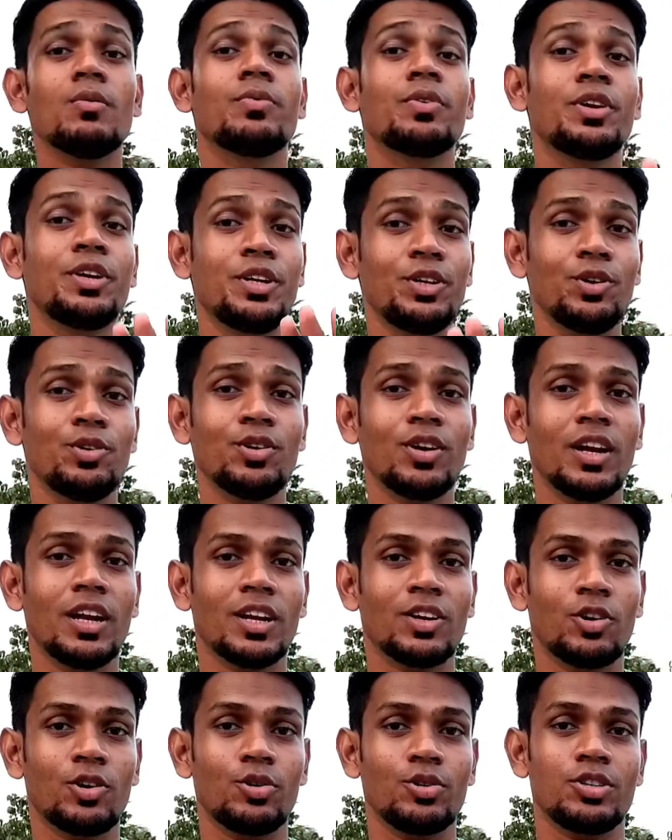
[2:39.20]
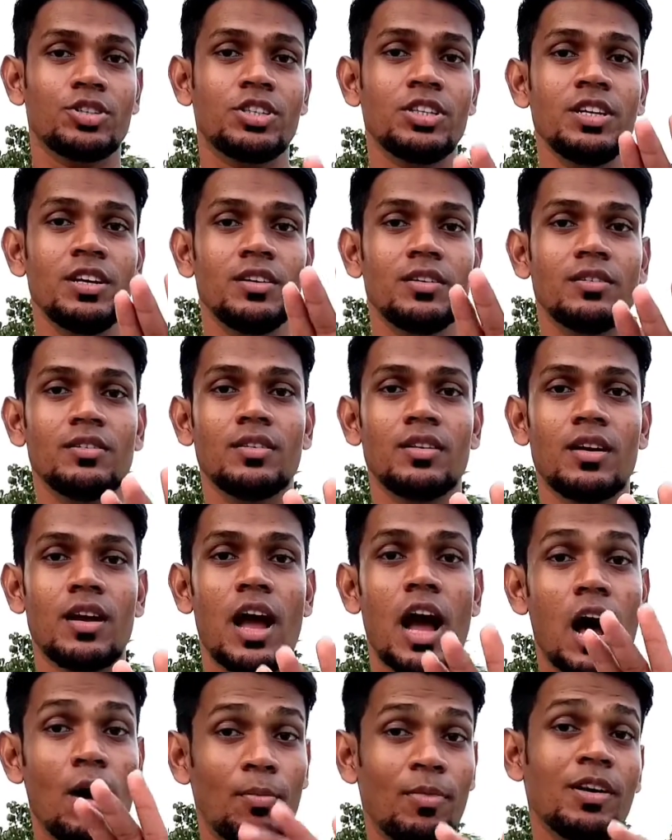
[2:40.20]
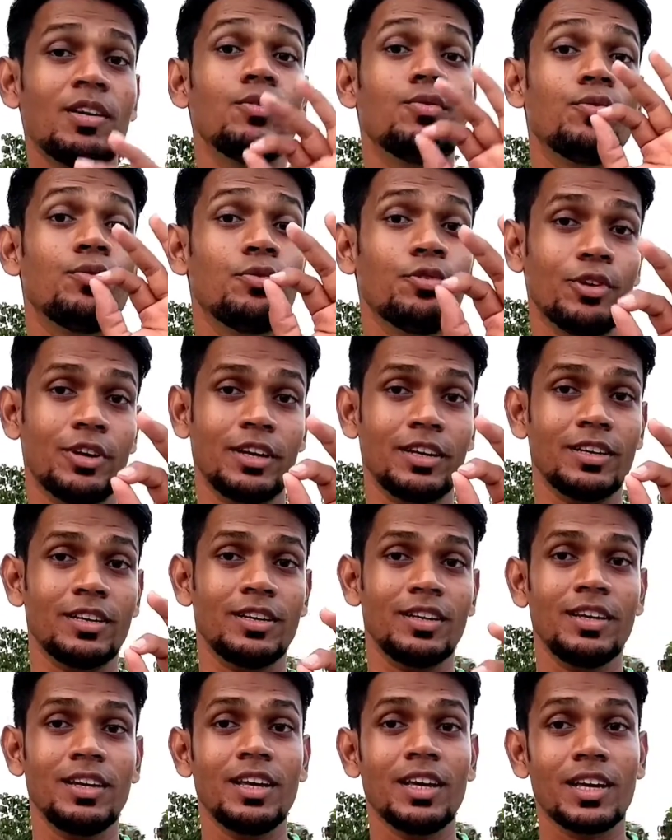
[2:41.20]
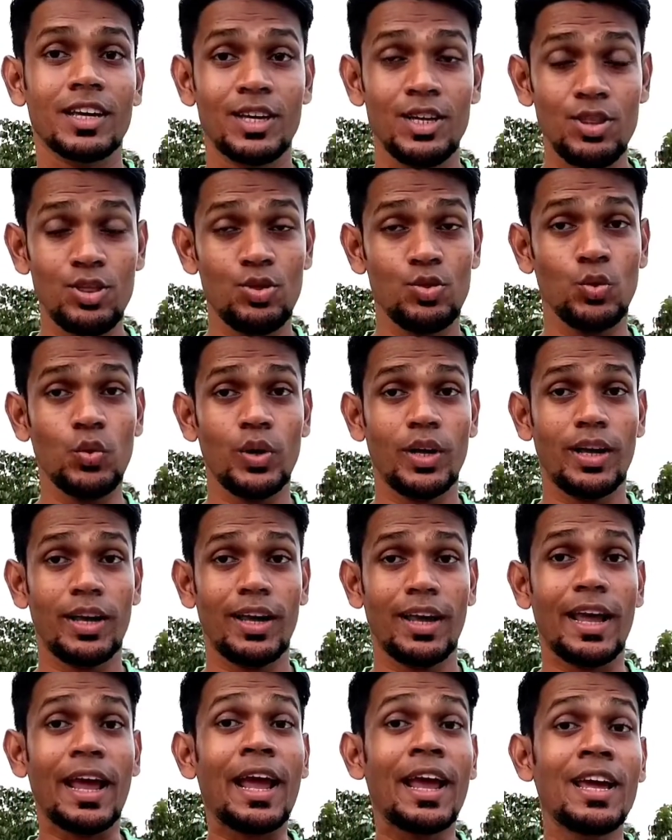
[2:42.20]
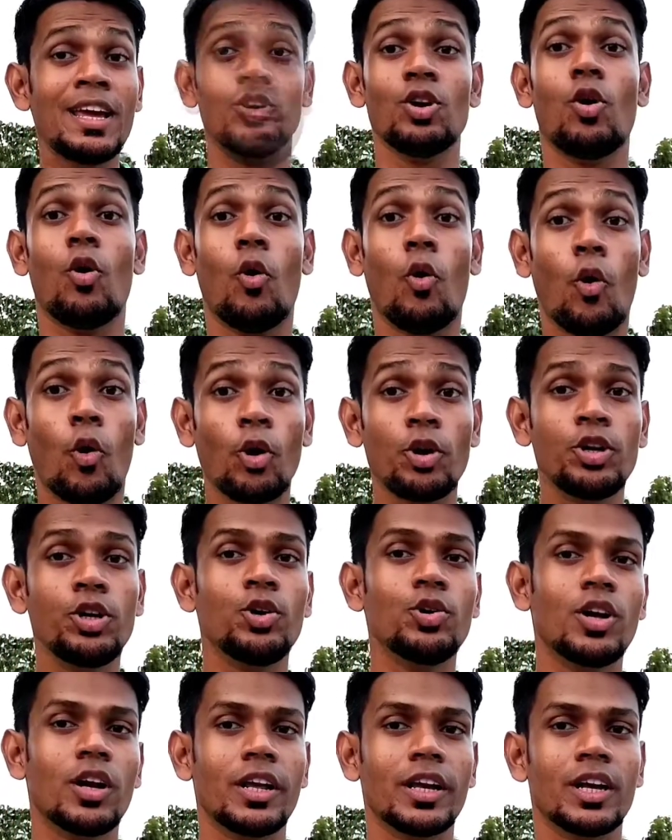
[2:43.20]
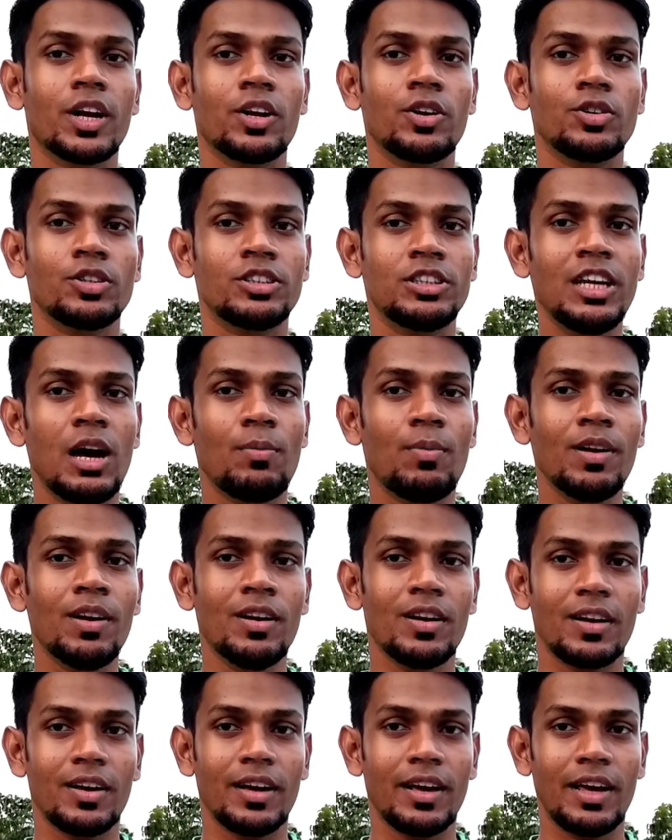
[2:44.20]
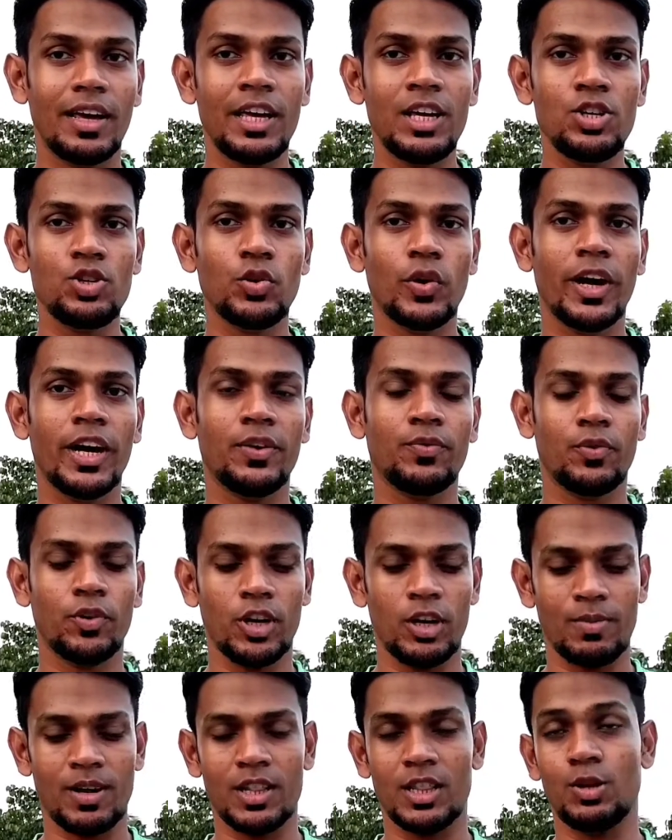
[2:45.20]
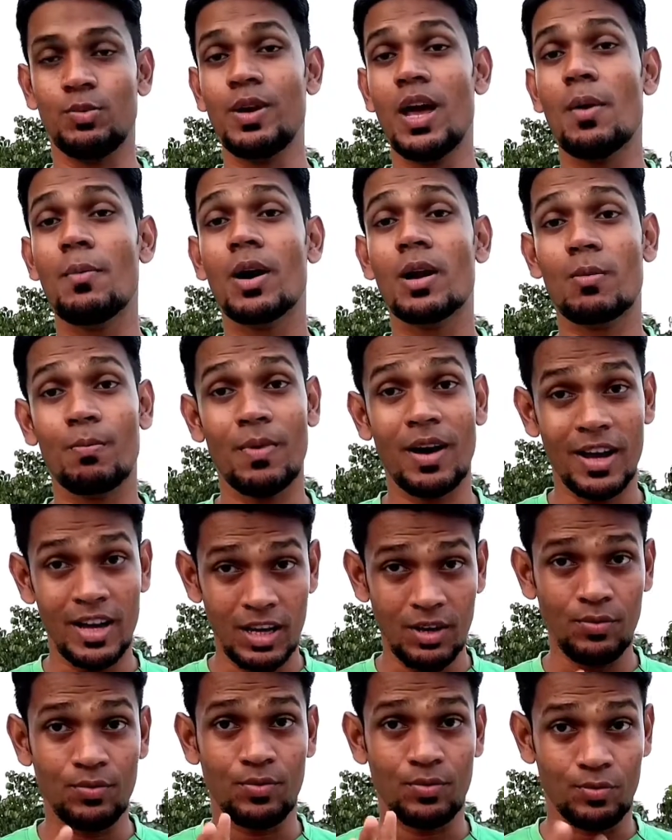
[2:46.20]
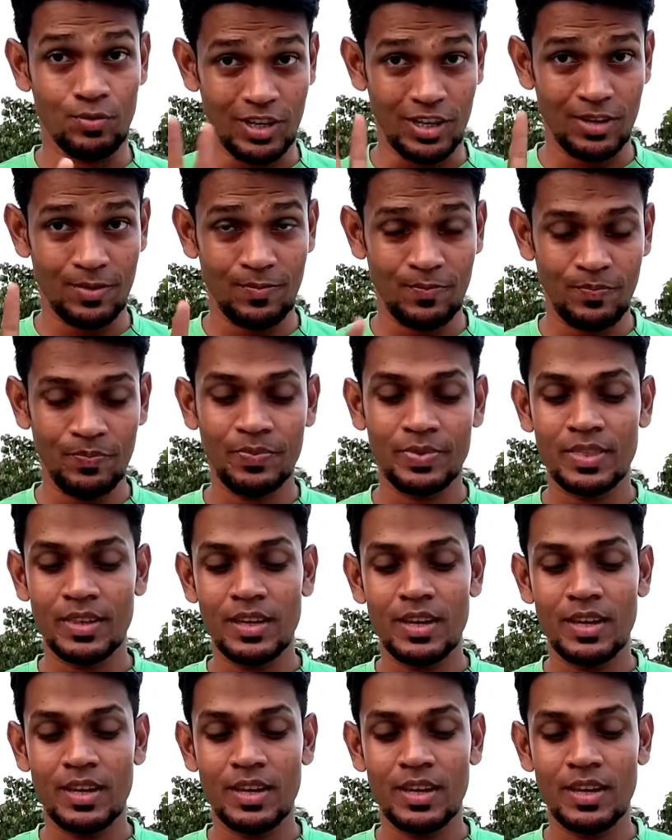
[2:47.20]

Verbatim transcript: আমার ভিডিওটা রেকর্ড হচ্ছে আমার ফোনে কিন্তু এই ভিডিওর অডিওটা রেকর্ড হচ্ছে আমার এই যে হেডফোনের মাধ্যমে আমার মায়ের ফোনে